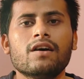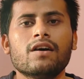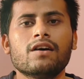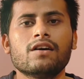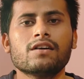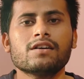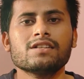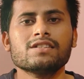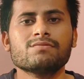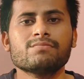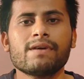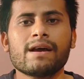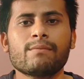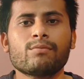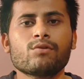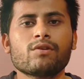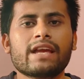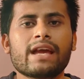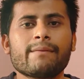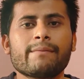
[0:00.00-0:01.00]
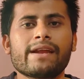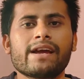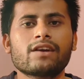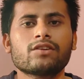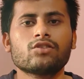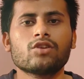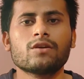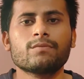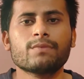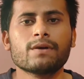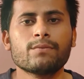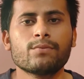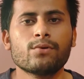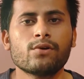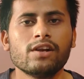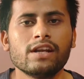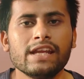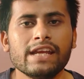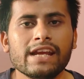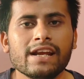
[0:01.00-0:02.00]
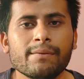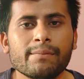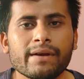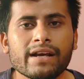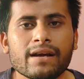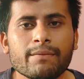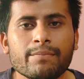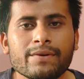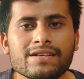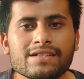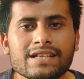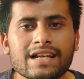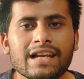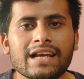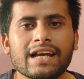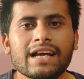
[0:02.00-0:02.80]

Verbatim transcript: और इसमें आपको कैमरा के तौर पर 48 मेगापिक्सल